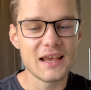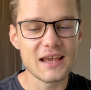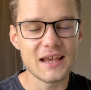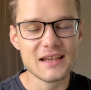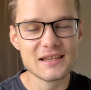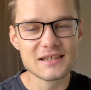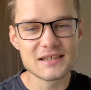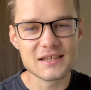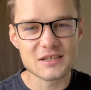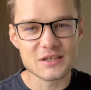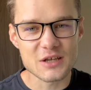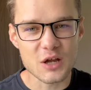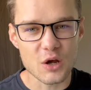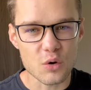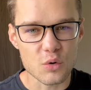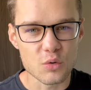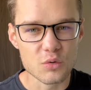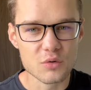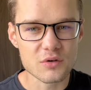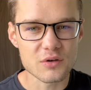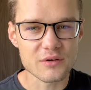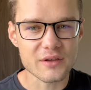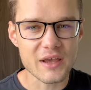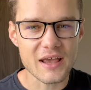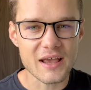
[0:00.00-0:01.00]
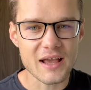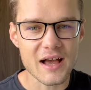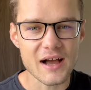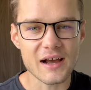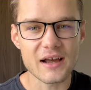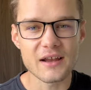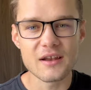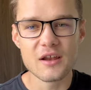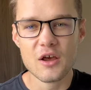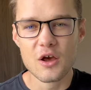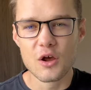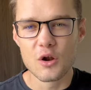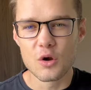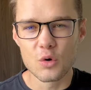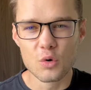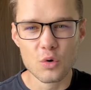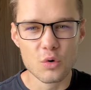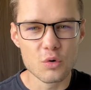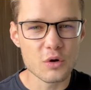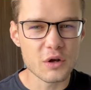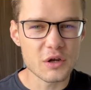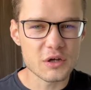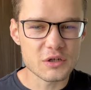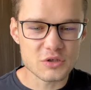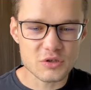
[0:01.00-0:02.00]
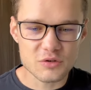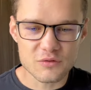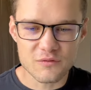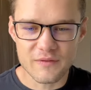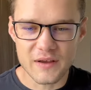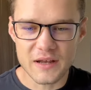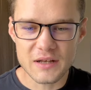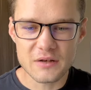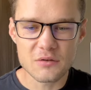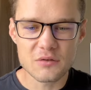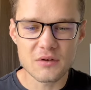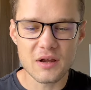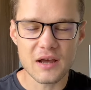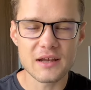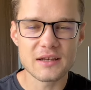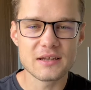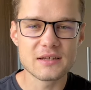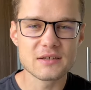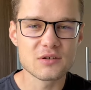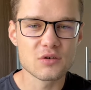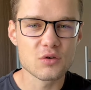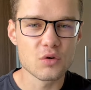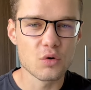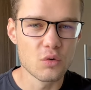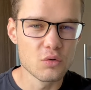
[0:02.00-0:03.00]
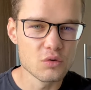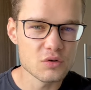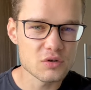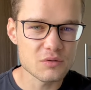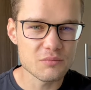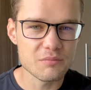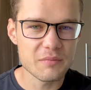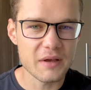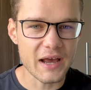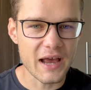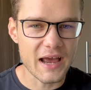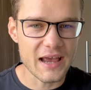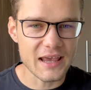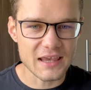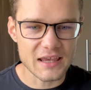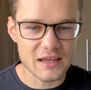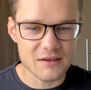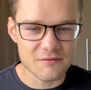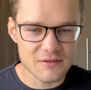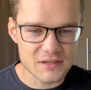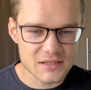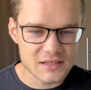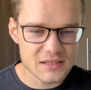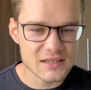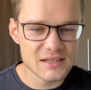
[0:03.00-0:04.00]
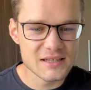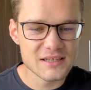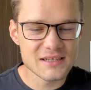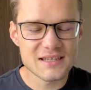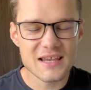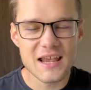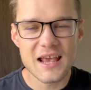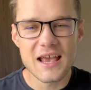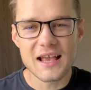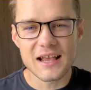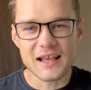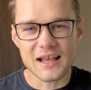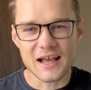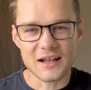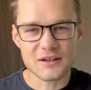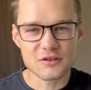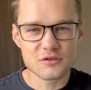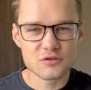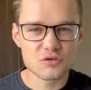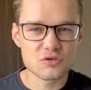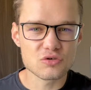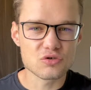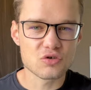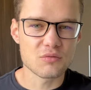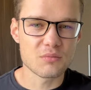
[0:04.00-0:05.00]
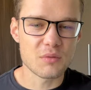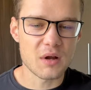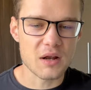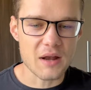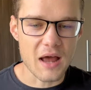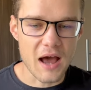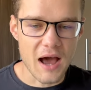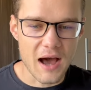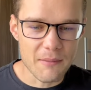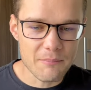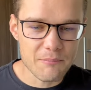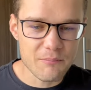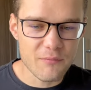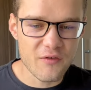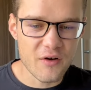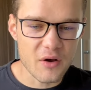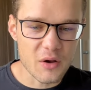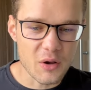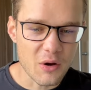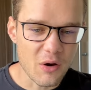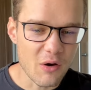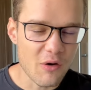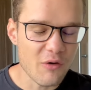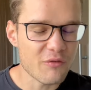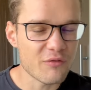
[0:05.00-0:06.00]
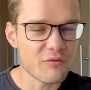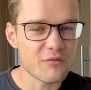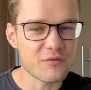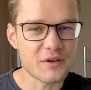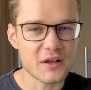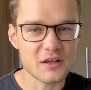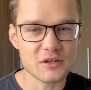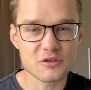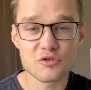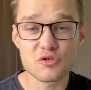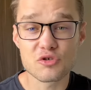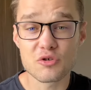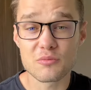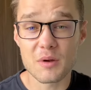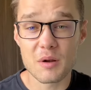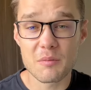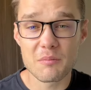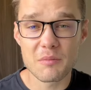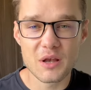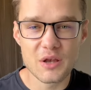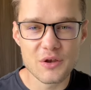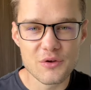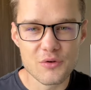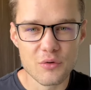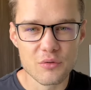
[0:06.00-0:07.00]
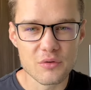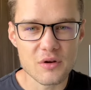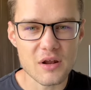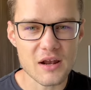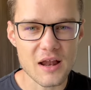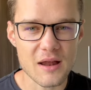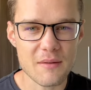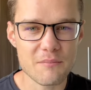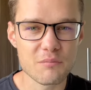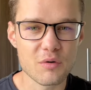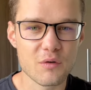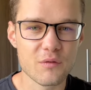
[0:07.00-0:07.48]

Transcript: ist es nach unten gegangen. Logisch, wenn du da in diesen großen Bereich investierst, kannst du schon mal abverkaufen, kannst du schon mal Millionen an